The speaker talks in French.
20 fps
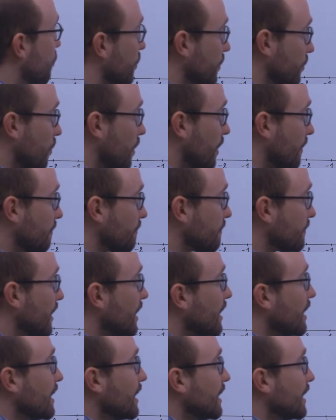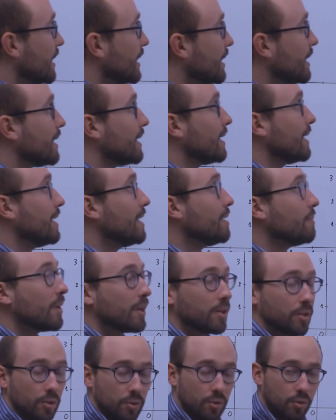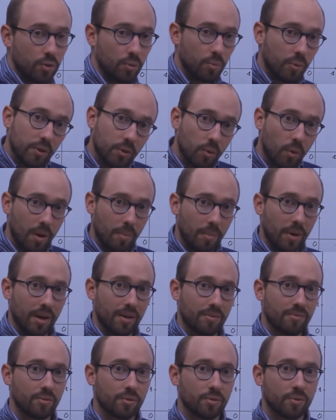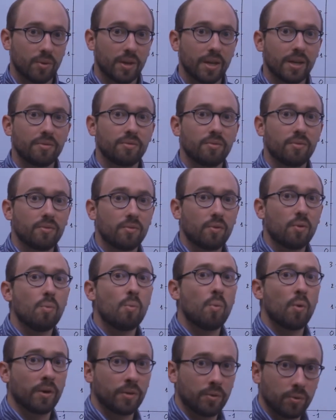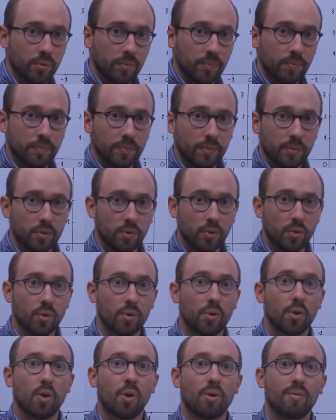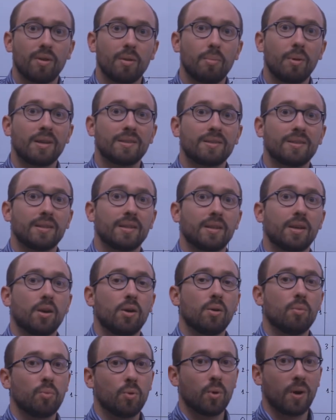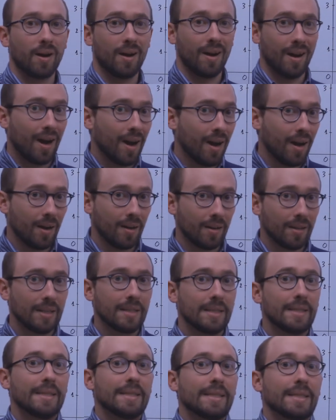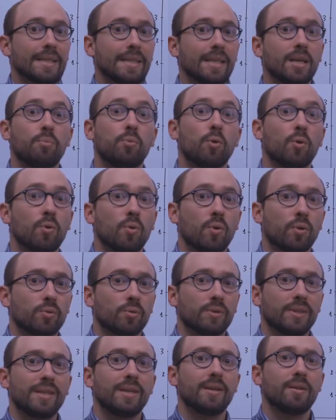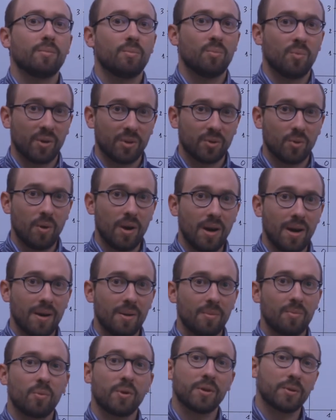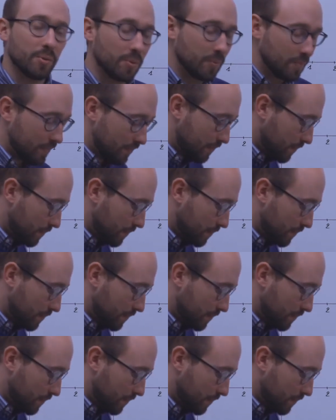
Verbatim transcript: moins 3 et l'image de moins 3 par la fonction f vaut moins 2. Donc on va placer un point A qui a pour coordonnées moins 3, moins 2.